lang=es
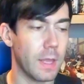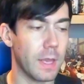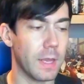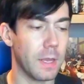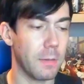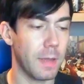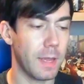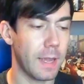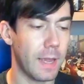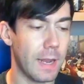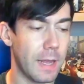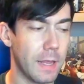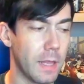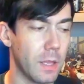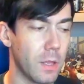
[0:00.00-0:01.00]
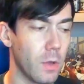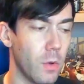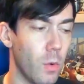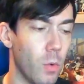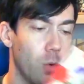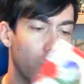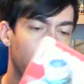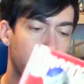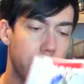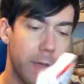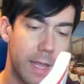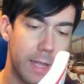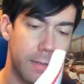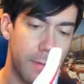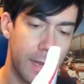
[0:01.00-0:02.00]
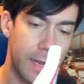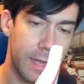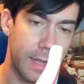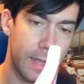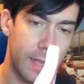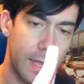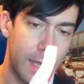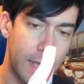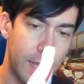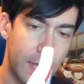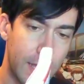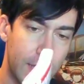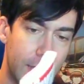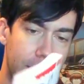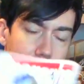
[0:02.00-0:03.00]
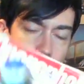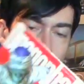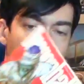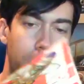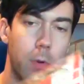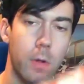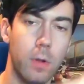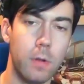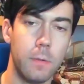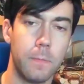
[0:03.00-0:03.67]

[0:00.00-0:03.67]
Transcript: Ya sabéis que la edición Ultimate, ¿vale? De Dragon Ball.